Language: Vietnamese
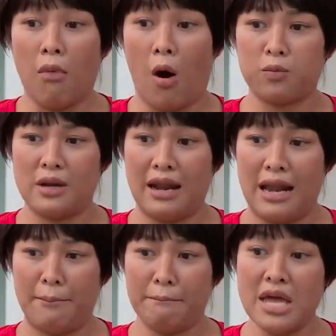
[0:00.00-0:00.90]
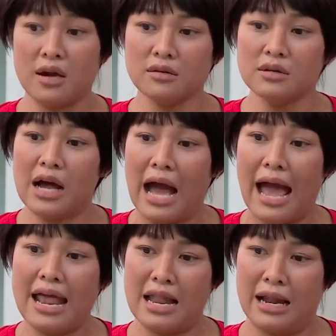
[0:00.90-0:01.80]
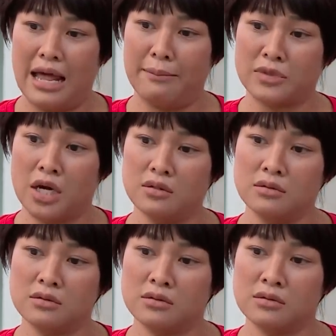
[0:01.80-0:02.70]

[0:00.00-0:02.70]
Một là làm biện, hai là làm thinh.